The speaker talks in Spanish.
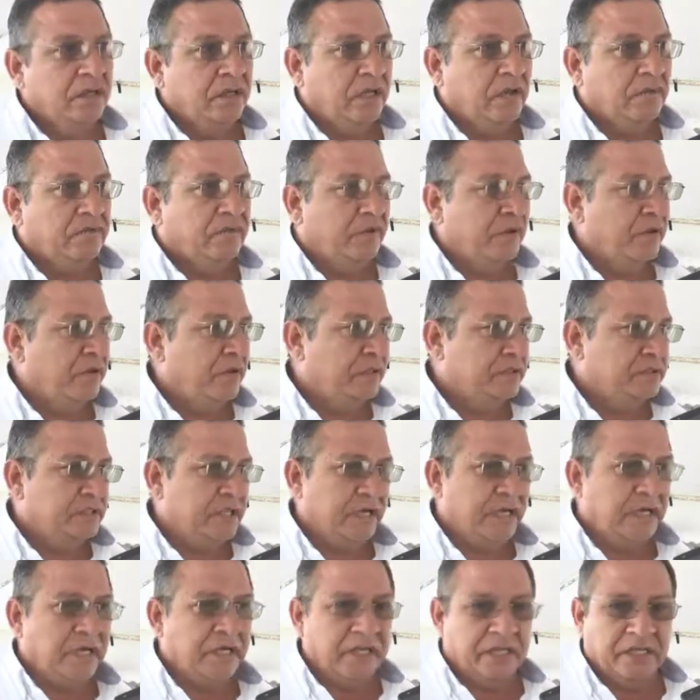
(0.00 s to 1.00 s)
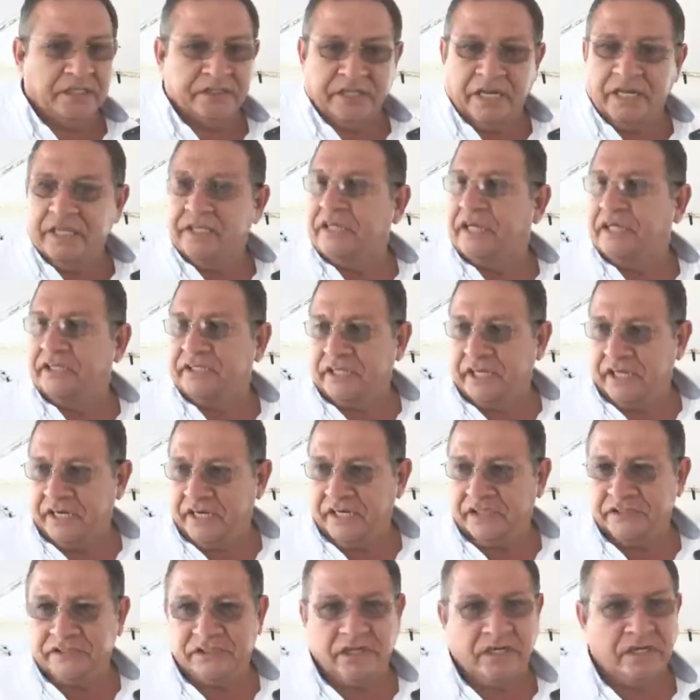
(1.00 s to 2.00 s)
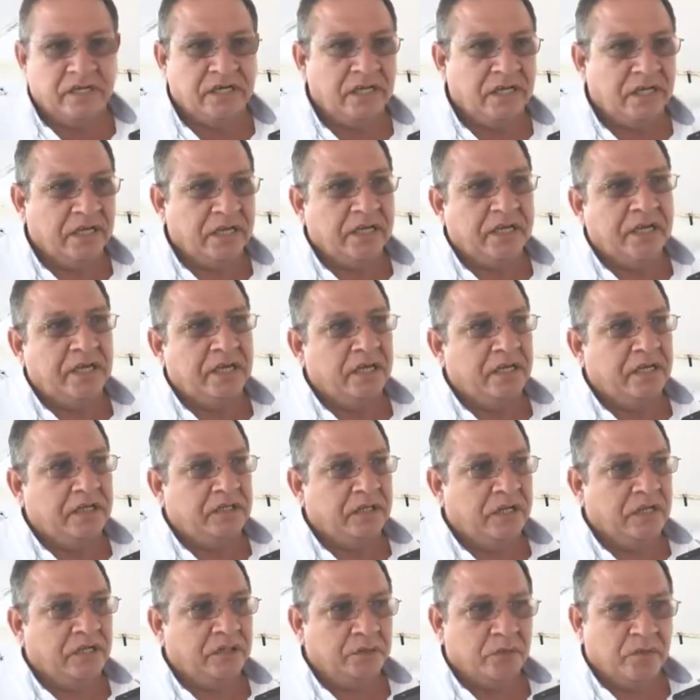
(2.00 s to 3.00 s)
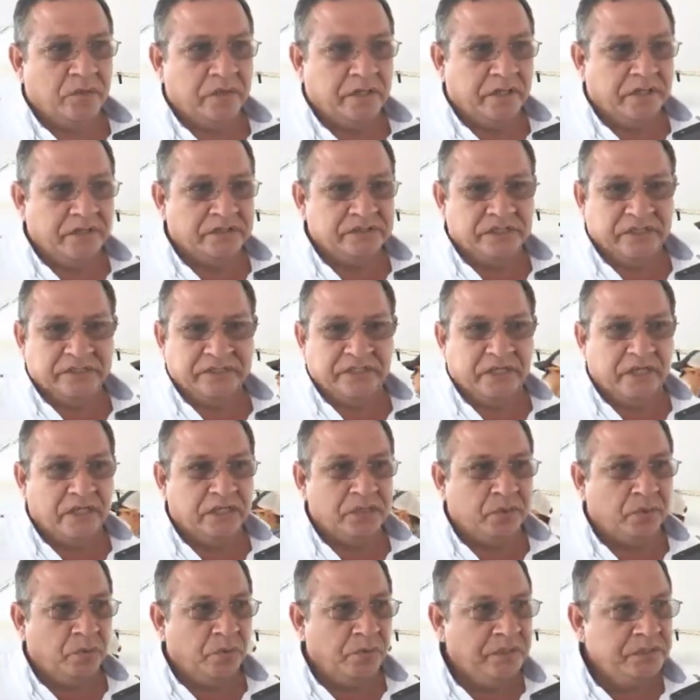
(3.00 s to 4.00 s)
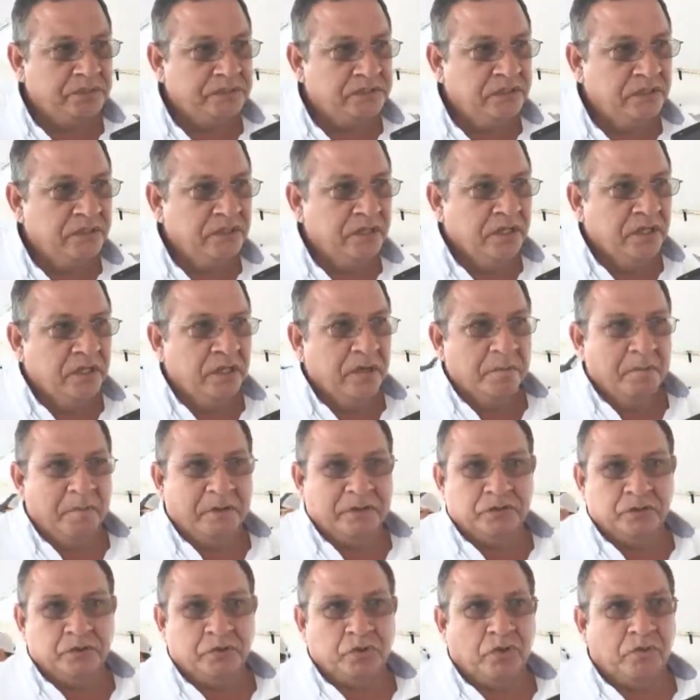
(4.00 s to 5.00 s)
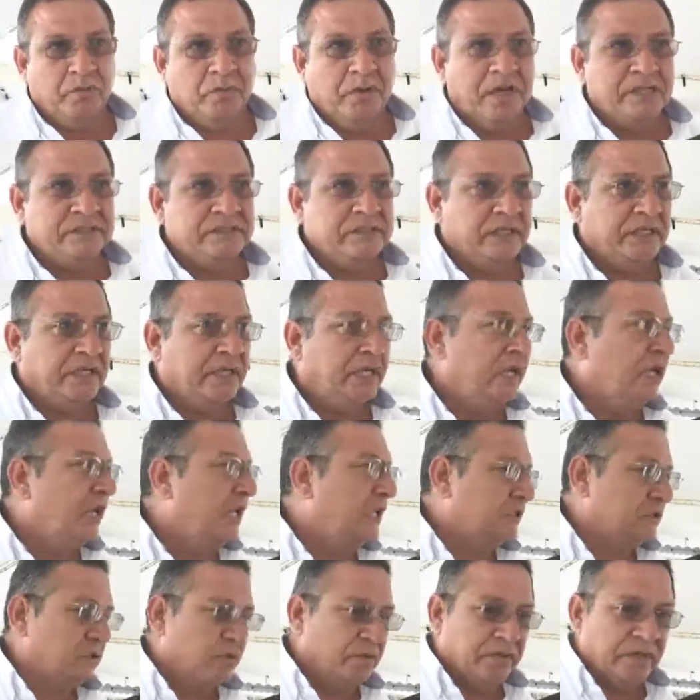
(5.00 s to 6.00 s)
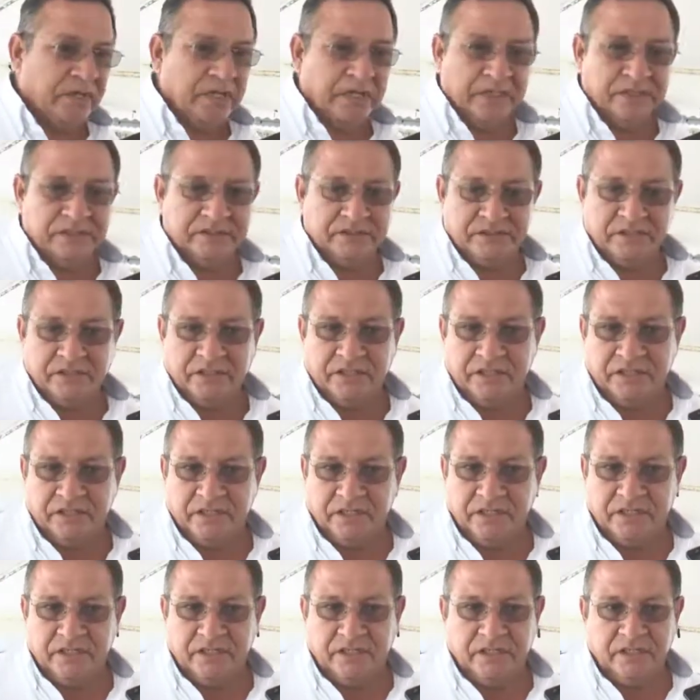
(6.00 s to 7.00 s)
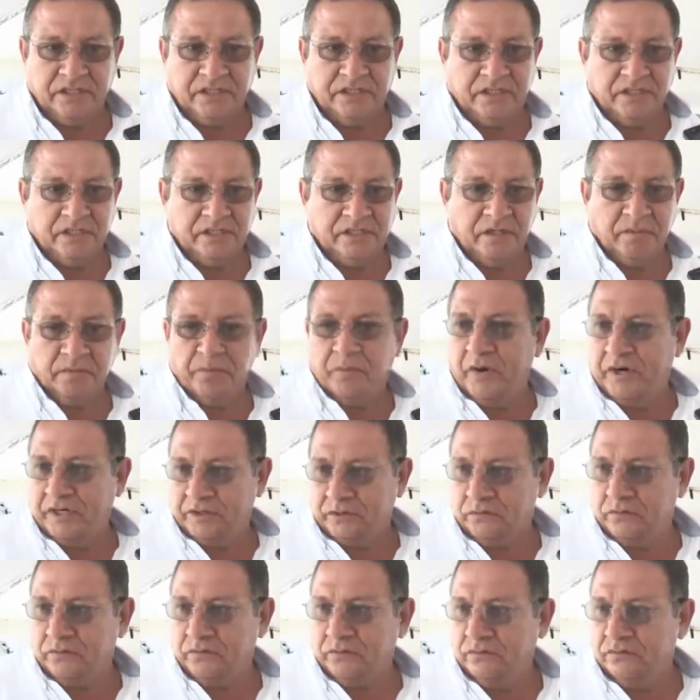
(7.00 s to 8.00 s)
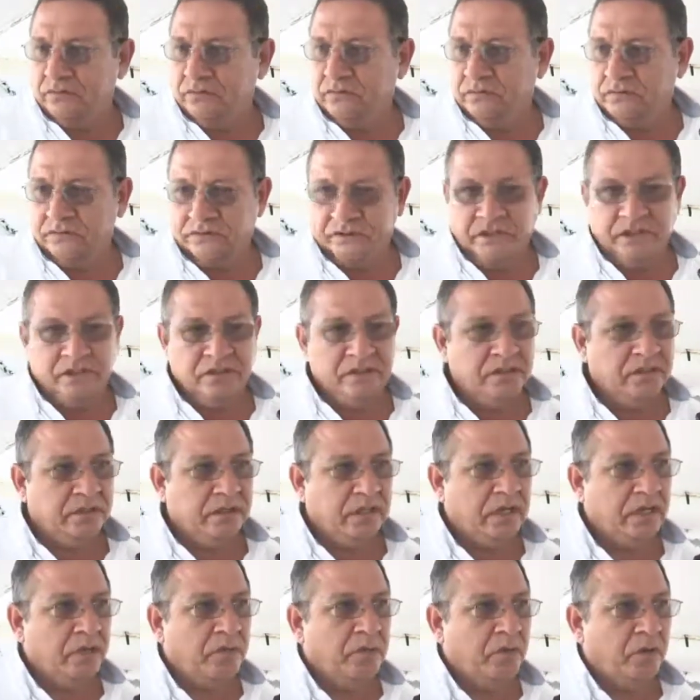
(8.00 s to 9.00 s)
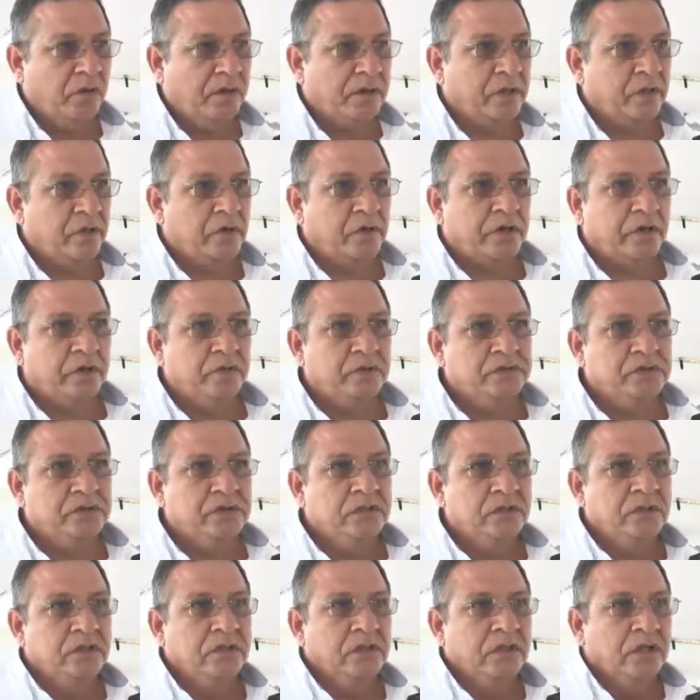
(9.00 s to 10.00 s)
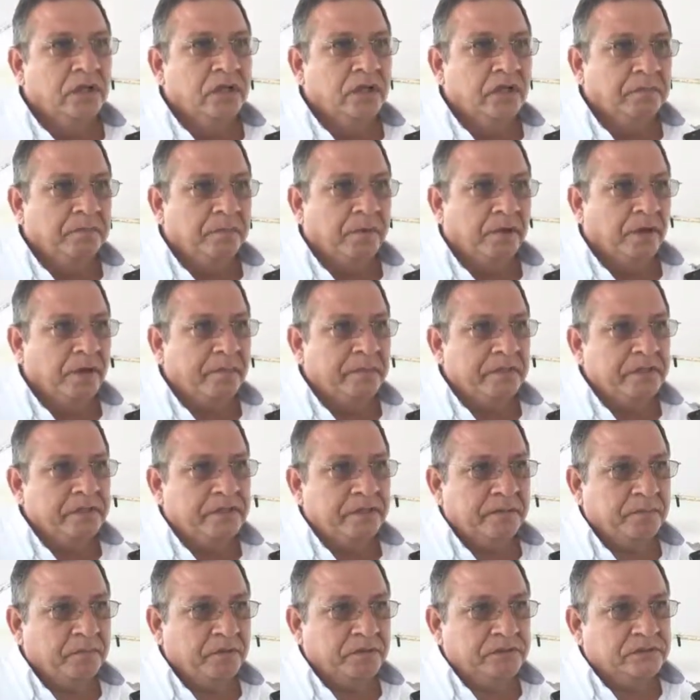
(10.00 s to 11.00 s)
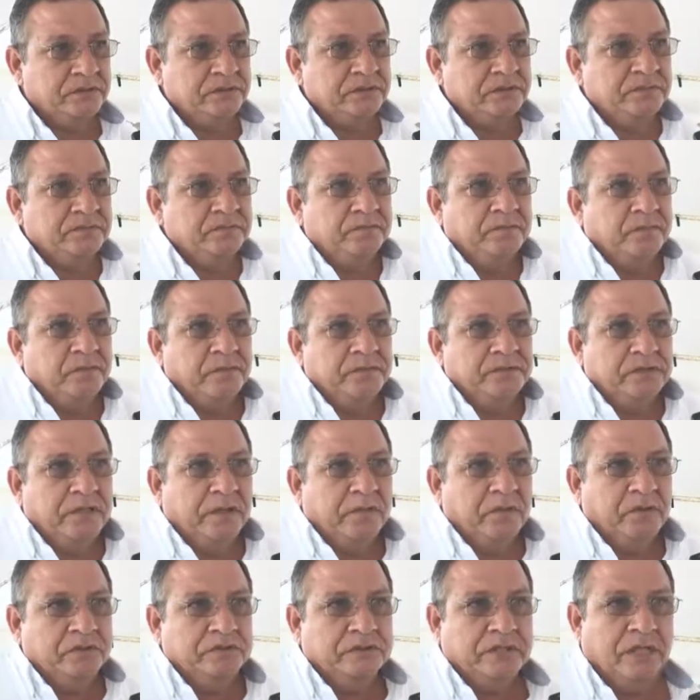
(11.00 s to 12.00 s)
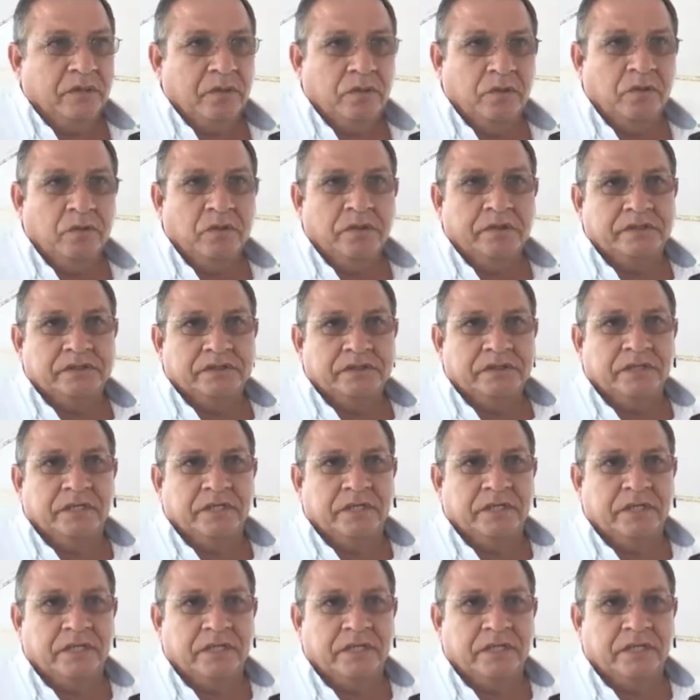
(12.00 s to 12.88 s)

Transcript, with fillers: que fueron de cerca de 30 hectáreas acá en la altura de Santa Gertrudis, más otros más aquí en la zona este, del puerto, ¿sí? del Boulevard de los Ríos. Pero obviamente pues, pues hemos estado este,